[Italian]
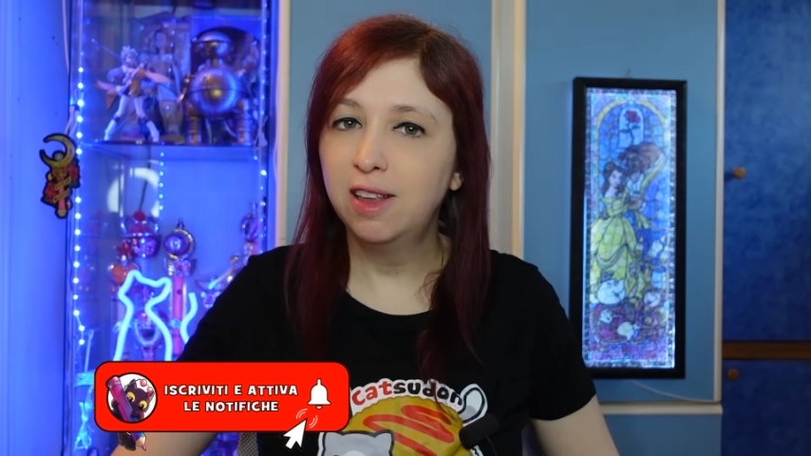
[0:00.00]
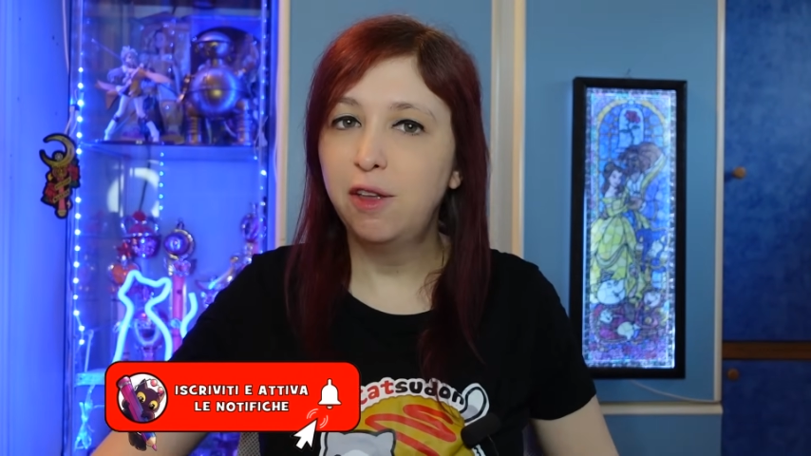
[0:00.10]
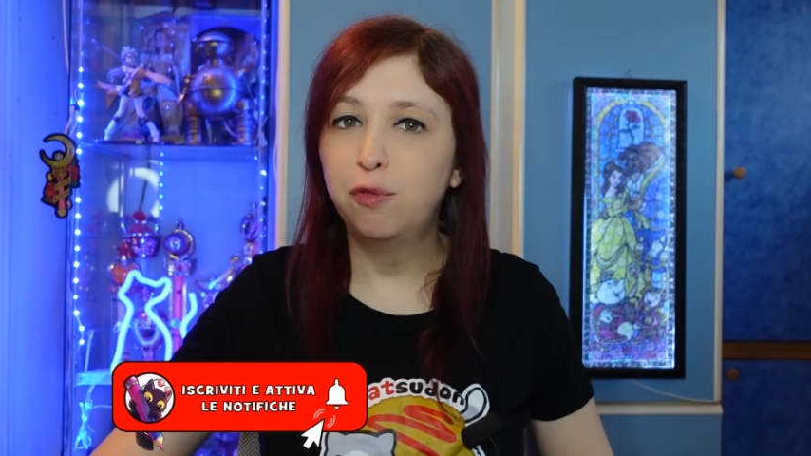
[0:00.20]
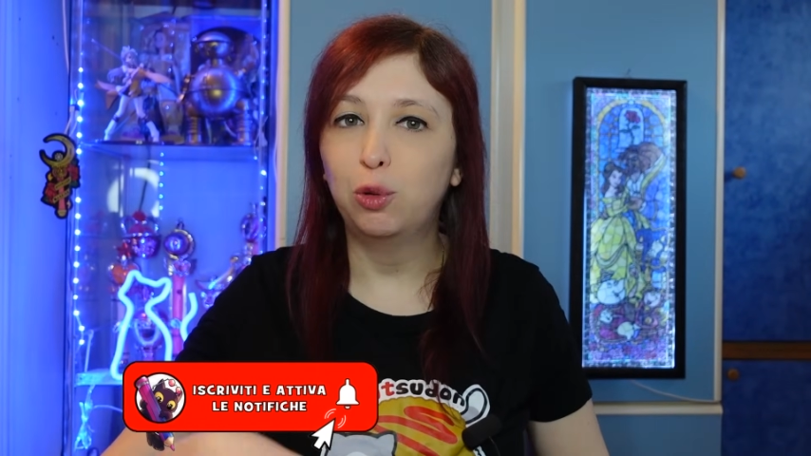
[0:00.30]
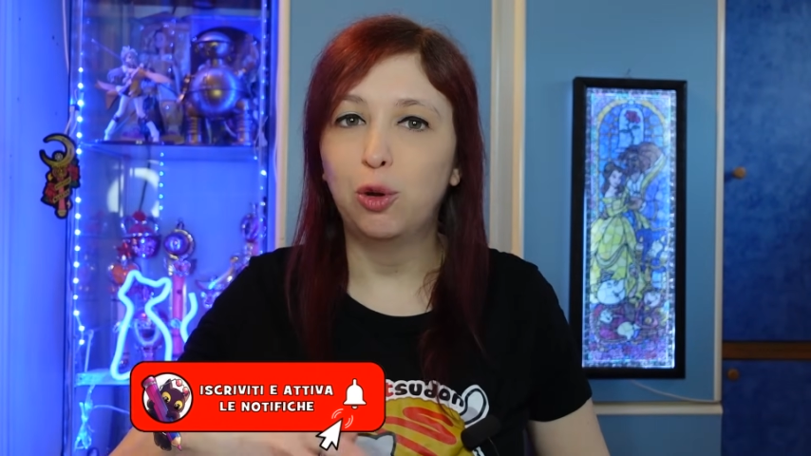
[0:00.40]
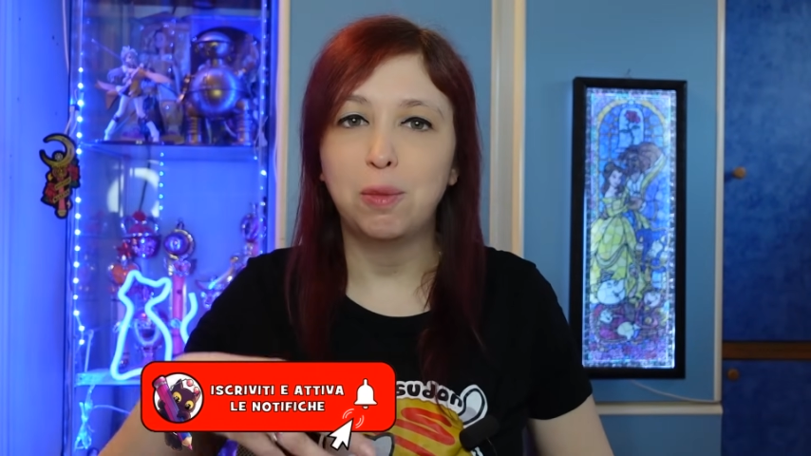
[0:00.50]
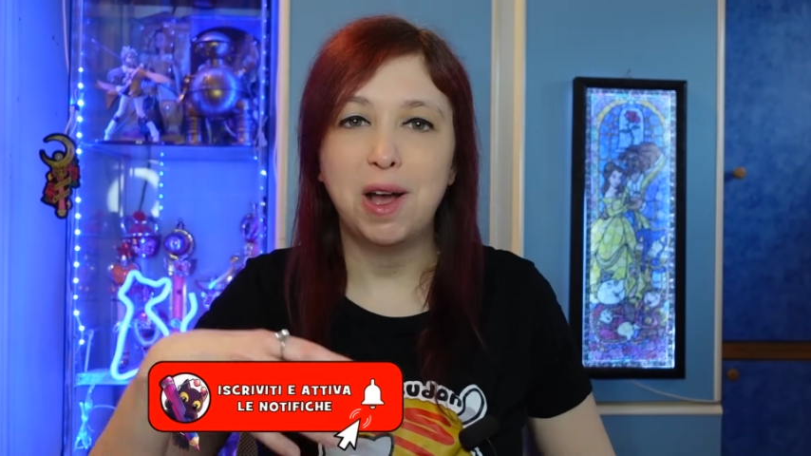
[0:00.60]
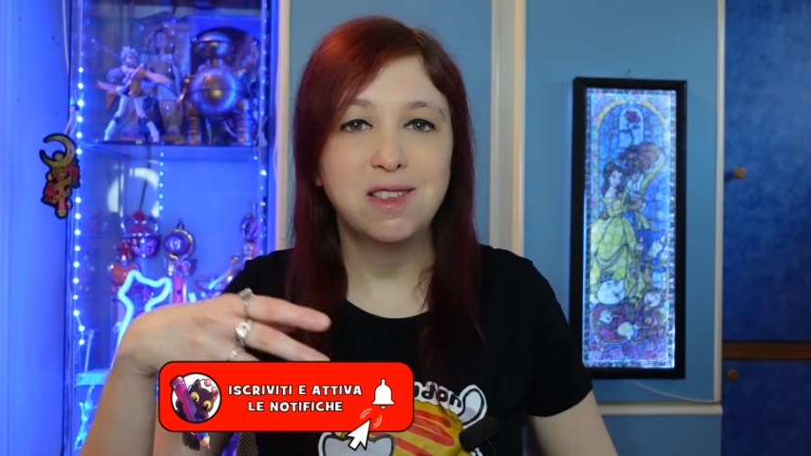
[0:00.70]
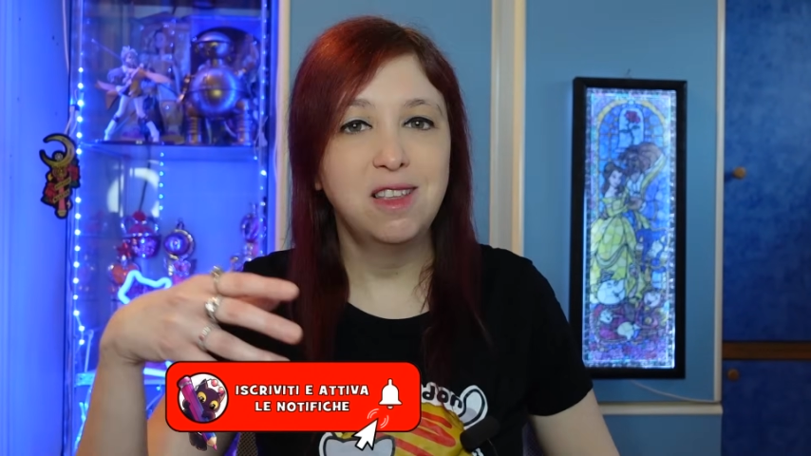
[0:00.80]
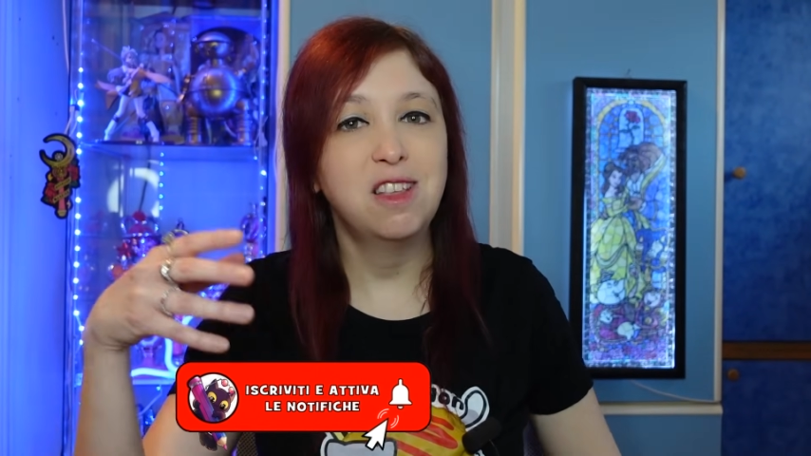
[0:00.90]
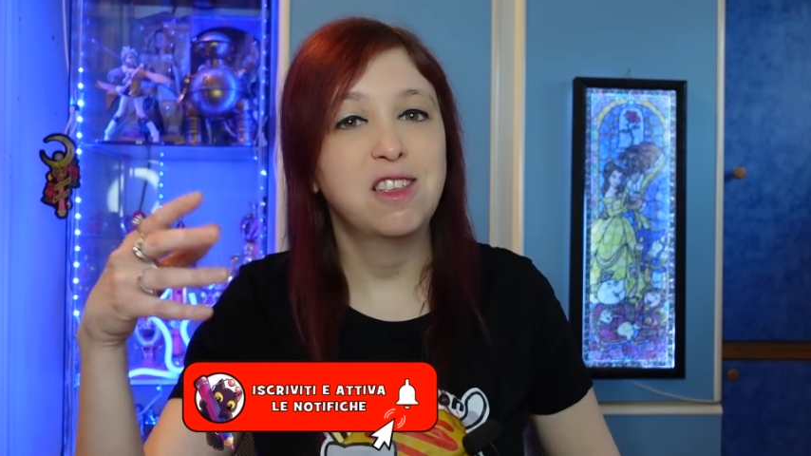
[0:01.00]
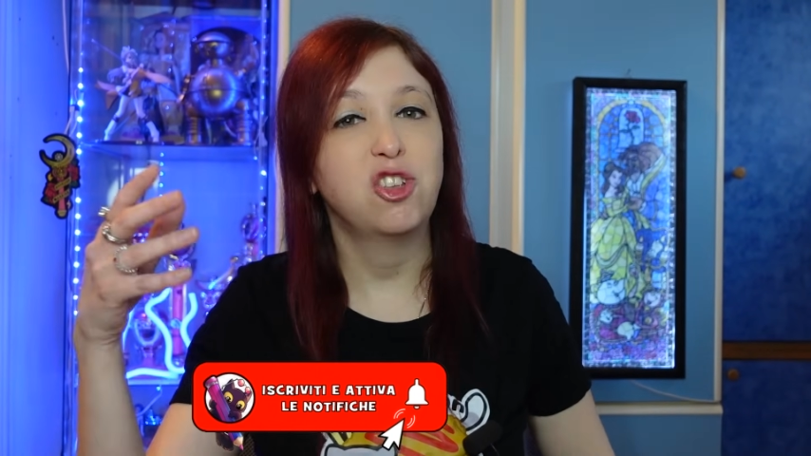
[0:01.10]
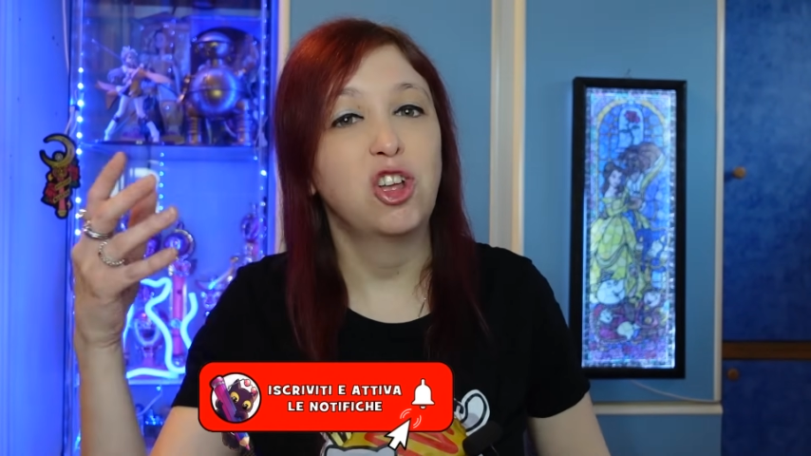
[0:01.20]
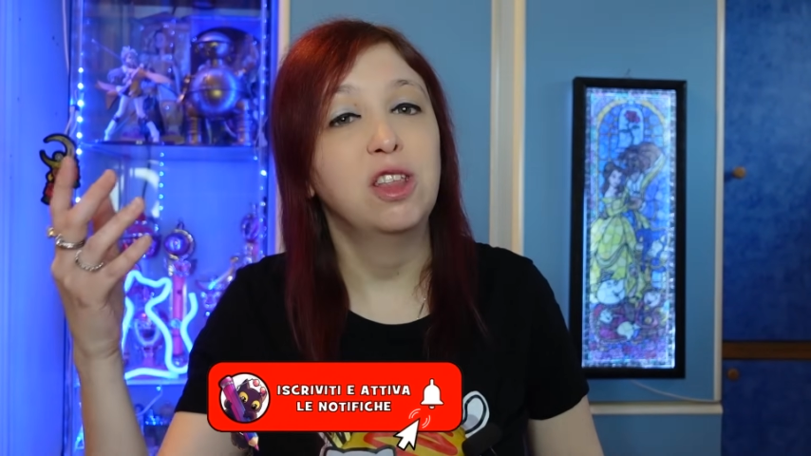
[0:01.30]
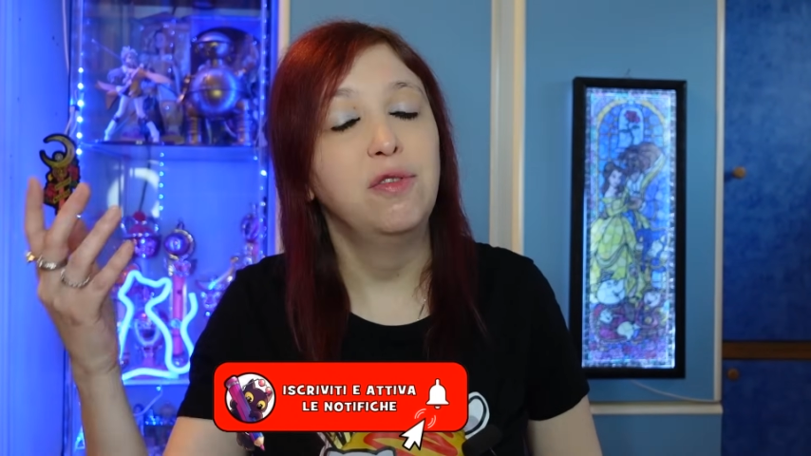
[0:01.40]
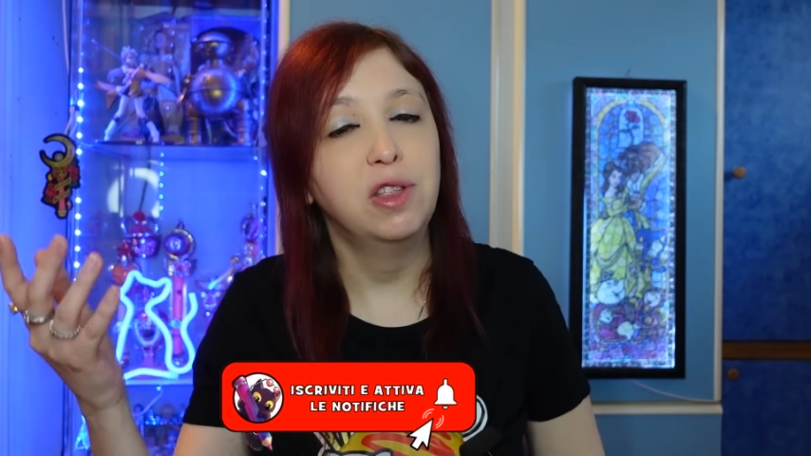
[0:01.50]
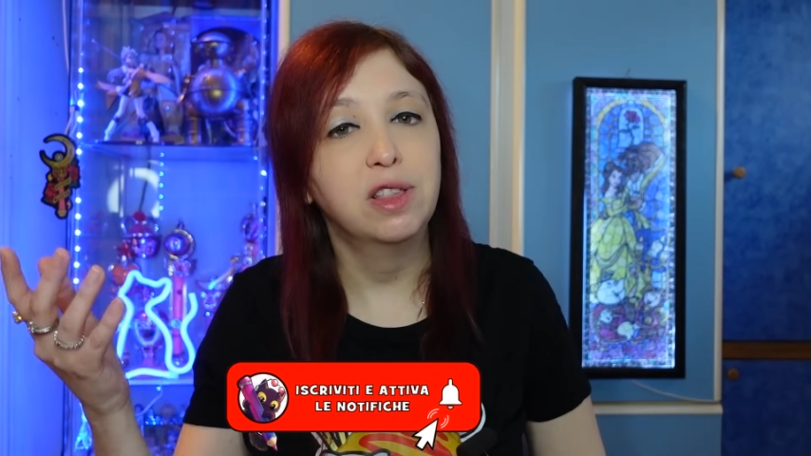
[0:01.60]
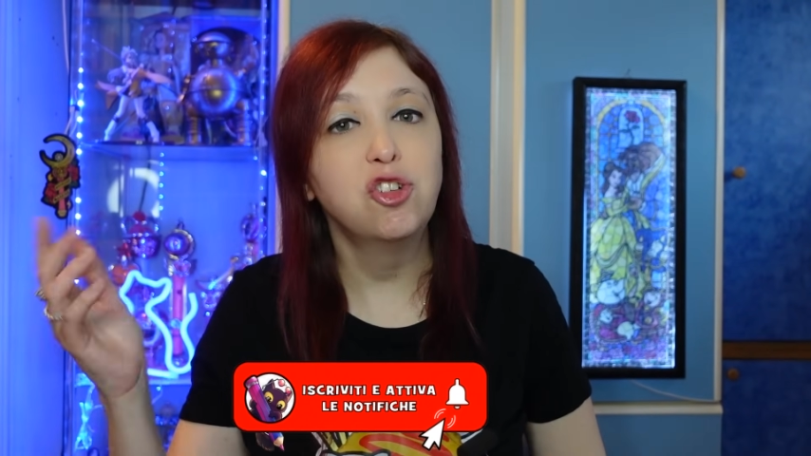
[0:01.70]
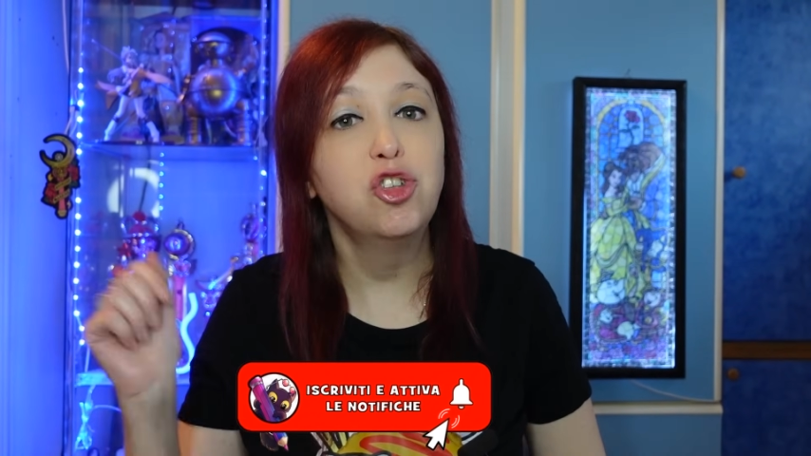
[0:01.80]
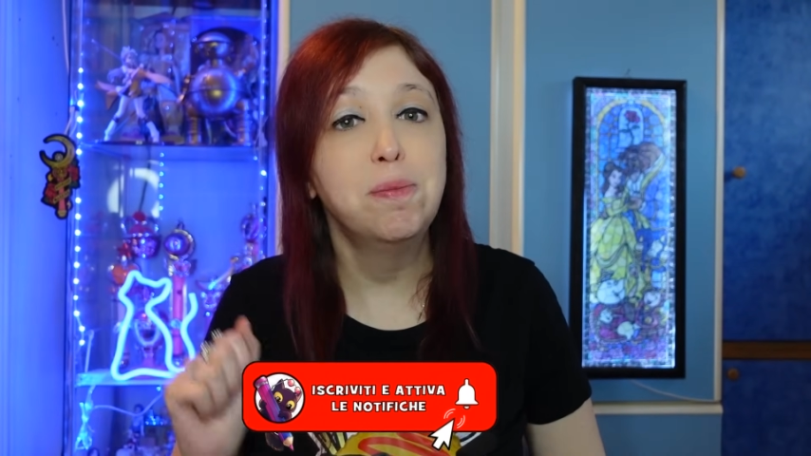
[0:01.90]
dei fotoromanzi disagianti
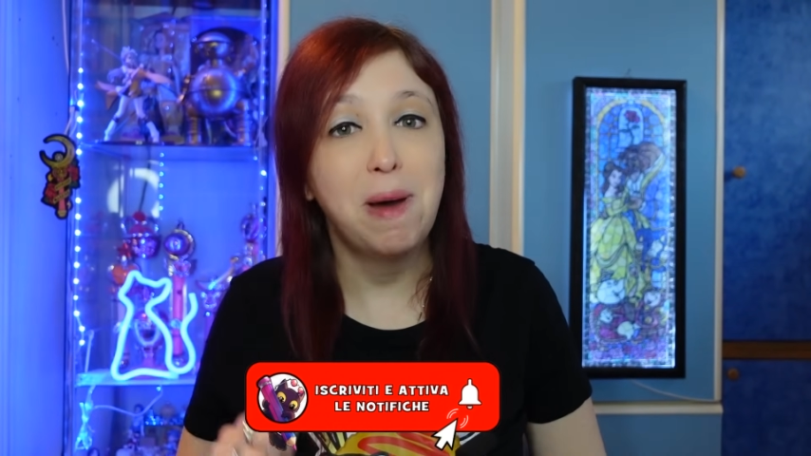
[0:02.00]
vintage di